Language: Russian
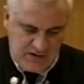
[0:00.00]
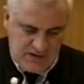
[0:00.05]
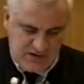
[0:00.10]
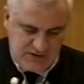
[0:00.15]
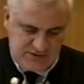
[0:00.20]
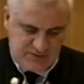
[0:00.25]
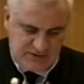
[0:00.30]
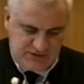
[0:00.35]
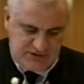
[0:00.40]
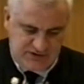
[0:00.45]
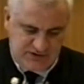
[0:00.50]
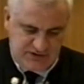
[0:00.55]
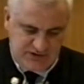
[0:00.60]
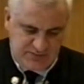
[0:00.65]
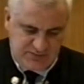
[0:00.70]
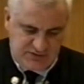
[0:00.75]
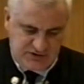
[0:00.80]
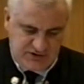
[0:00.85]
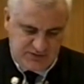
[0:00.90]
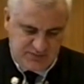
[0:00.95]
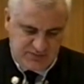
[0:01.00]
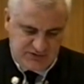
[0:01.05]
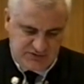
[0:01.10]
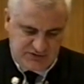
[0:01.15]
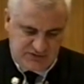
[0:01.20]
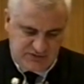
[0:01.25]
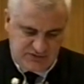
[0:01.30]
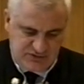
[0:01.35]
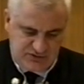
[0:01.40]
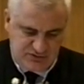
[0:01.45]
Из показаний
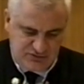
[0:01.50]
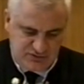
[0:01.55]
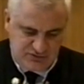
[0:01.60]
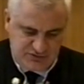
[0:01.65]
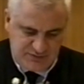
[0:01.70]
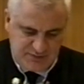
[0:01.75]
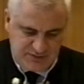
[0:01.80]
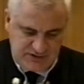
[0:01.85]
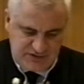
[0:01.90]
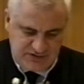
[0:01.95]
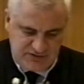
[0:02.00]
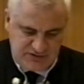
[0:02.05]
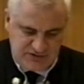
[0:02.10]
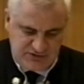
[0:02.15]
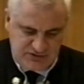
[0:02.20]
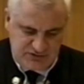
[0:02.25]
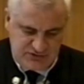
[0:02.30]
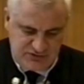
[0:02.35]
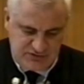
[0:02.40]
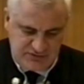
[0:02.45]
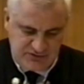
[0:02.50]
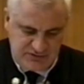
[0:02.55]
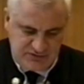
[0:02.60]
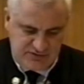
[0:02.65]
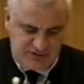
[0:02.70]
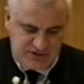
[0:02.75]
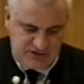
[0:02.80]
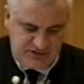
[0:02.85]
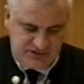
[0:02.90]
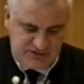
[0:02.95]
потерпевшего Цою усматривается, что в
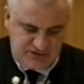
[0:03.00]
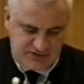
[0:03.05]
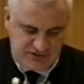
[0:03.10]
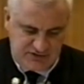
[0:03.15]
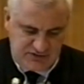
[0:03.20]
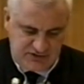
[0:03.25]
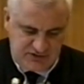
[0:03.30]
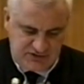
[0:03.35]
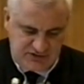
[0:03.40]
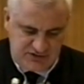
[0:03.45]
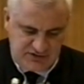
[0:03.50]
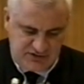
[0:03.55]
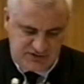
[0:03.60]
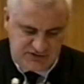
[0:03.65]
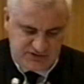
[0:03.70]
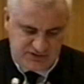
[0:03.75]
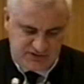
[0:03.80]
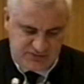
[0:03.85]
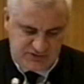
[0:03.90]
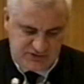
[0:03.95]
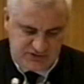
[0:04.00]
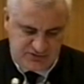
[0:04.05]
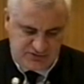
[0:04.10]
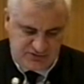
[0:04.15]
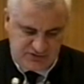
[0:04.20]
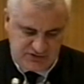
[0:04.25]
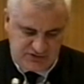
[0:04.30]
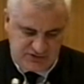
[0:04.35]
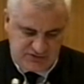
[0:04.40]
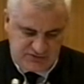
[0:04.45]
результате захвата террористами
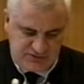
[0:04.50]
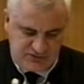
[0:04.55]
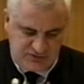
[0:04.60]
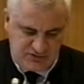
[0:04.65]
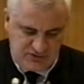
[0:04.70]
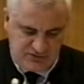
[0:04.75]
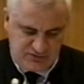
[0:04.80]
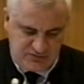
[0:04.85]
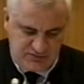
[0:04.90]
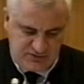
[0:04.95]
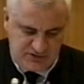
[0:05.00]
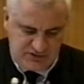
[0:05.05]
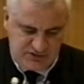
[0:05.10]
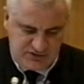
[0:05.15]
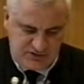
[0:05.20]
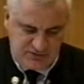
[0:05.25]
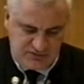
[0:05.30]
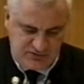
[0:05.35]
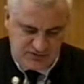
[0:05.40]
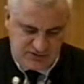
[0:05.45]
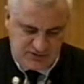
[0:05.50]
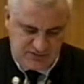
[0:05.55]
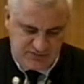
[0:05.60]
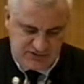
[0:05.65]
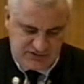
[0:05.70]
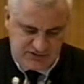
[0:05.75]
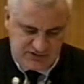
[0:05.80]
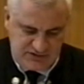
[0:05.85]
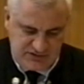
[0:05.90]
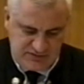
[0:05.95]
заложников в школе номер один города
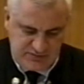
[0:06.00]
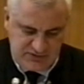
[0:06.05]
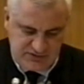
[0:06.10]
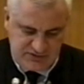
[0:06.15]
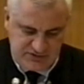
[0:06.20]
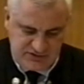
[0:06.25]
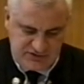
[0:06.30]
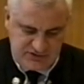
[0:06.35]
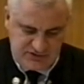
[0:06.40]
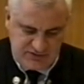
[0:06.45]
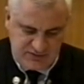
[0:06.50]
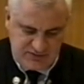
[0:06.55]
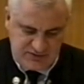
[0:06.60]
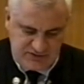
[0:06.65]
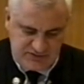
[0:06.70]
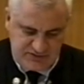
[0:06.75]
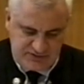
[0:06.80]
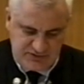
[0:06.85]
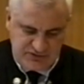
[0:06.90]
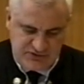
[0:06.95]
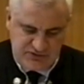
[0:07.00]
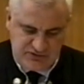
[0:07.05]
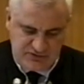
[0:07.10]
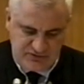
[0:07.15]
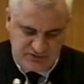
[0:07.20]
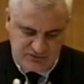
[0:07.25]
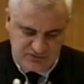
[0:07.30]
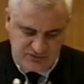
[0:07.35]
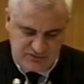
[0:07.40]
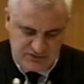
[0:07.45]
Беслана 1 сентября
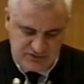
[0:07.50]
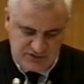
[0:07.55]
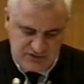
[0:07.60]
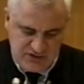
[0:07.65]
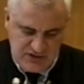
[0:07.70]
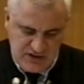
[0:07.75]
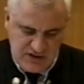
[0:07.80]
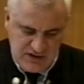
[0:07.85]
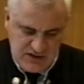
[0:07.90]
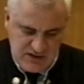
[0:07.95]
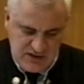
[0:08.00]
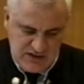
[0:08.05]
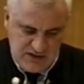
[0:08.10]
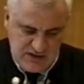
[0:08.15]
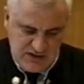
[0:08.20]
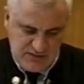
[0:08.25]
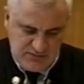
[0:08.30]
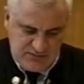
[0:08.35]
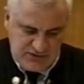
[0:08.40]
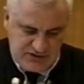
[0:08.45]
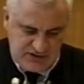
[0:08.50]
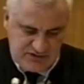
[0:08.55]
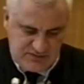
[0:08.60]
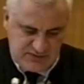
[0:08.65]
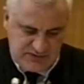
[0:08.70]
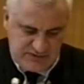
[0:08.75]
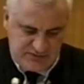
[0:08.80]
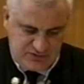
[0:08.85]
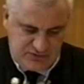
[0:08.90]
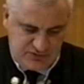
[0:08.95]
2004 года
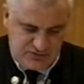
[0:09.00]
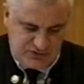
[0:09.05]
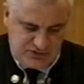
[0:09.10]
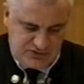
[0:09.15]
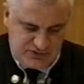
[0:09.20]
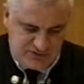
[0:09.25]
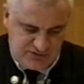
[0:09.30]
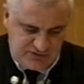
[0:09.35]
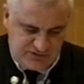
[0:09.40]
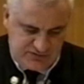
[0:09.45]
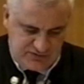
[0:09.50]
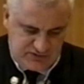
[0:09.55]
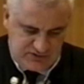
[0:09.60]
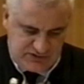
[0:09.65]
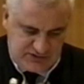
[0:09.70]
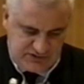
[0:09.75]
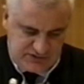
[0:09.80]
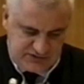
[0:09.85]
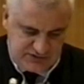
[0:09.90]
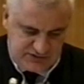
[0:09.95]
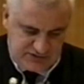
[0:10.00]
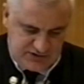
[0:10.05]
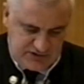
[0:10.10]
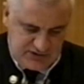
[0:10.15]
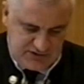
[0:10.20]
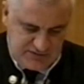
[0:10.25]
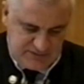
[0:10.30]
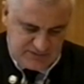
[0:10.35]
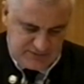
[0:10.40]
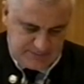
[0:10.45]
погибла его дочь Цой Светлана
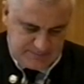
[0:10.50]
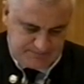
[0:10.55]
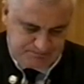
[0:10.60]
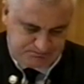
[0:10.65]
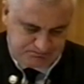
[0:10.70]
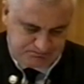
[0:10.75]
Сергеевна.